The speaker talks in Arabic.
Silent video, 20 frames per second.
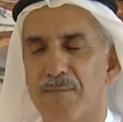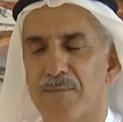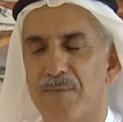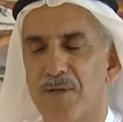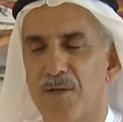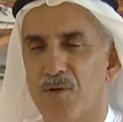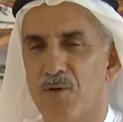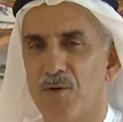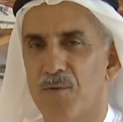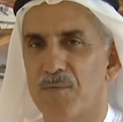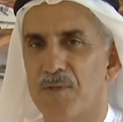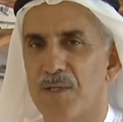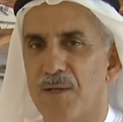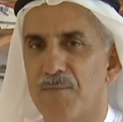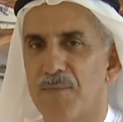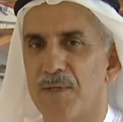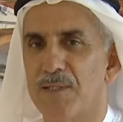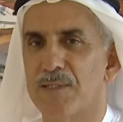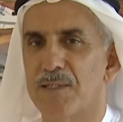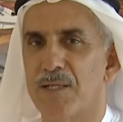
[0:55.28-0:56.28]
اليوم
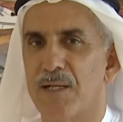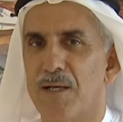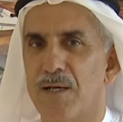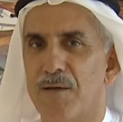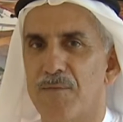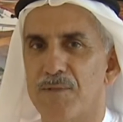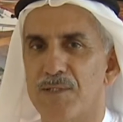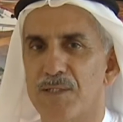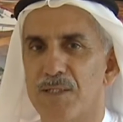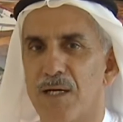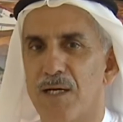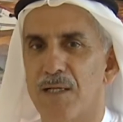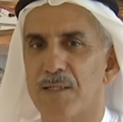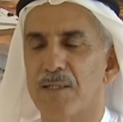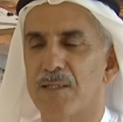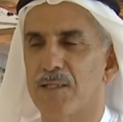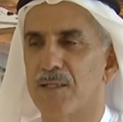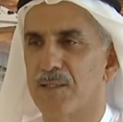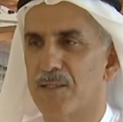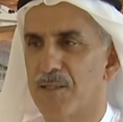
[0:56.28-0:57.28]
تم استلام
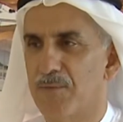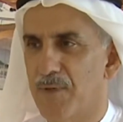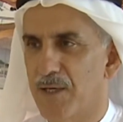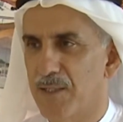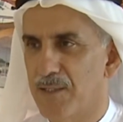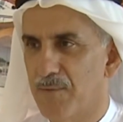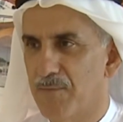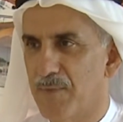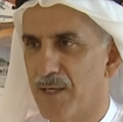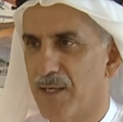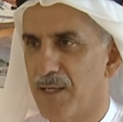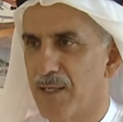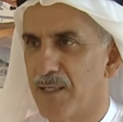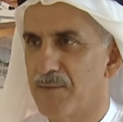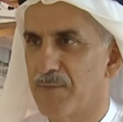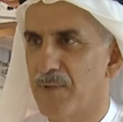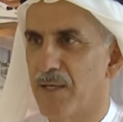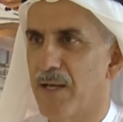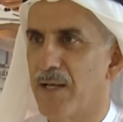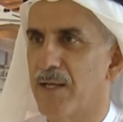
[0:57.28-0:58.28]
شهاده اعتماد
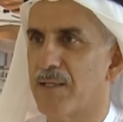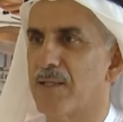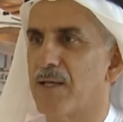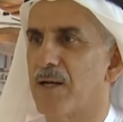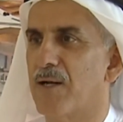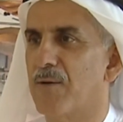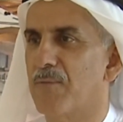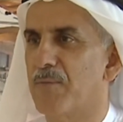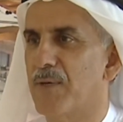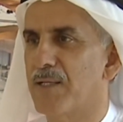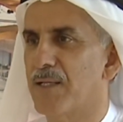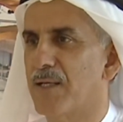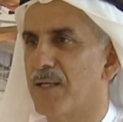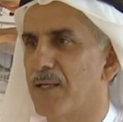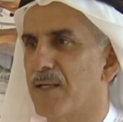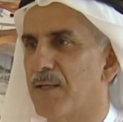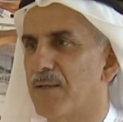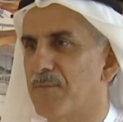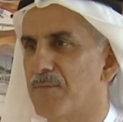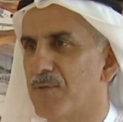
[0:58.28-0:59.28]
المركز من هيئه الطيران
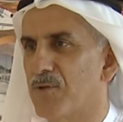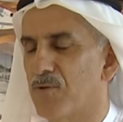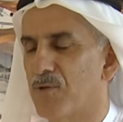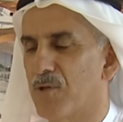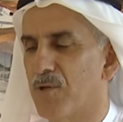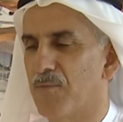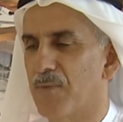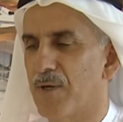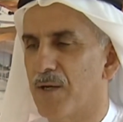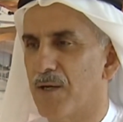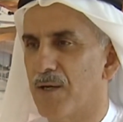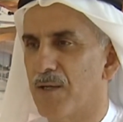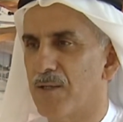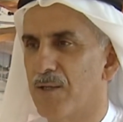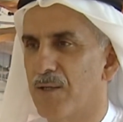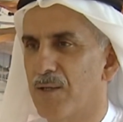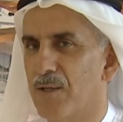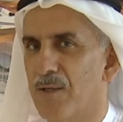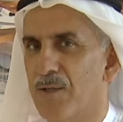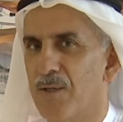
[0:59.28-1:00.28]
المدني دوله الامارات
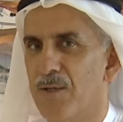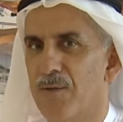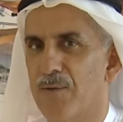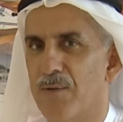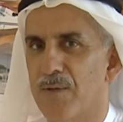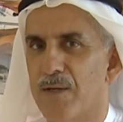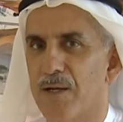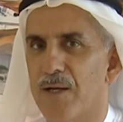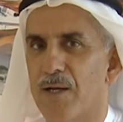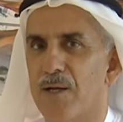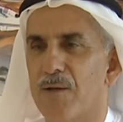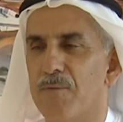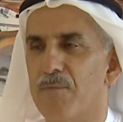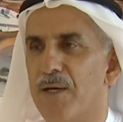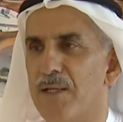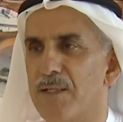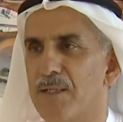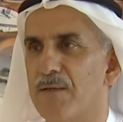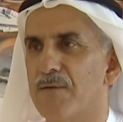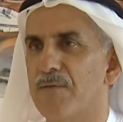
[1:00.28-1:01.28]
وذلك
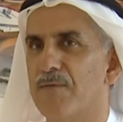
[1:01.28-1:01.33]
البدء